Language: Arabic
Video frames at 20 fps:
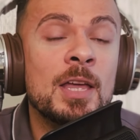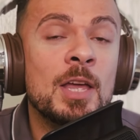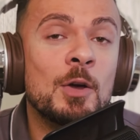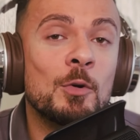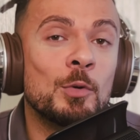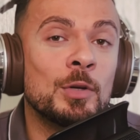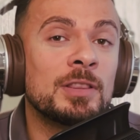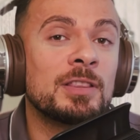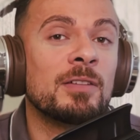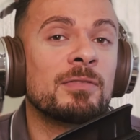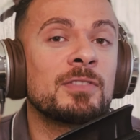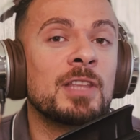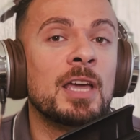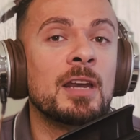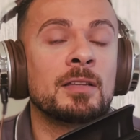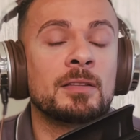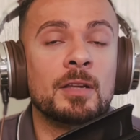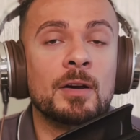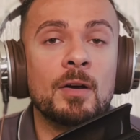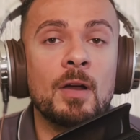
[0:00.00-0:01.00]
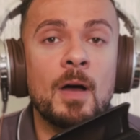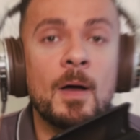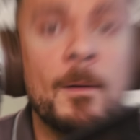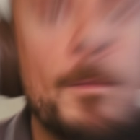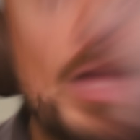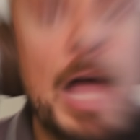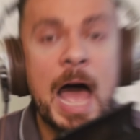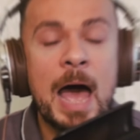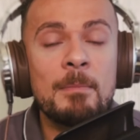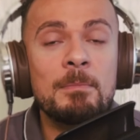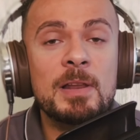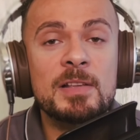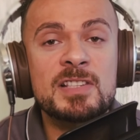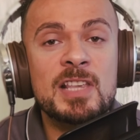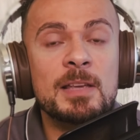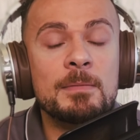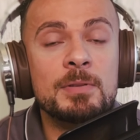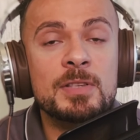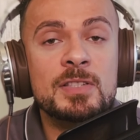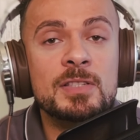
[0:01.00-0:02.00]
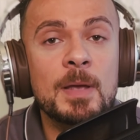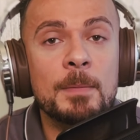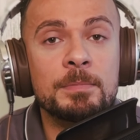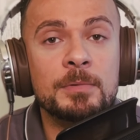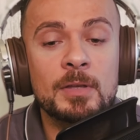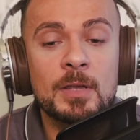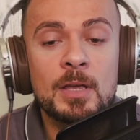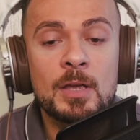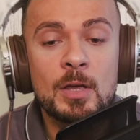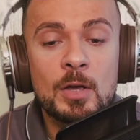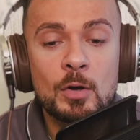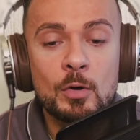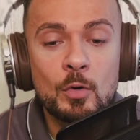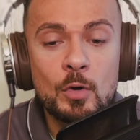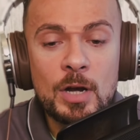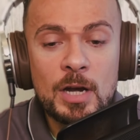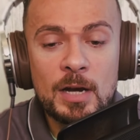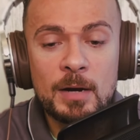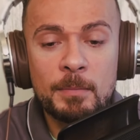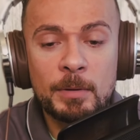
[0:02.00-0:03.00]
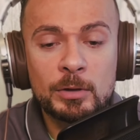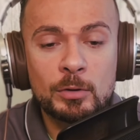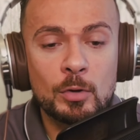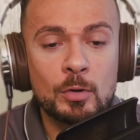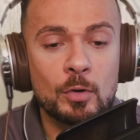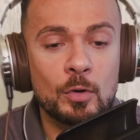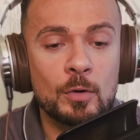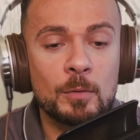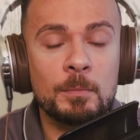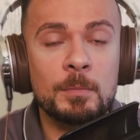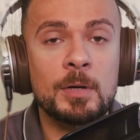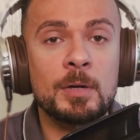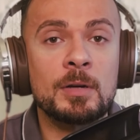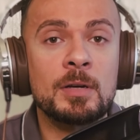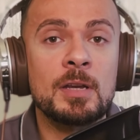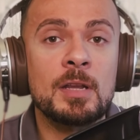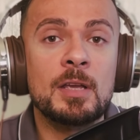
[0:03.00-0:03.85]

وانت في دايره الراحه عامله زي بالظبط كل ما تخرج من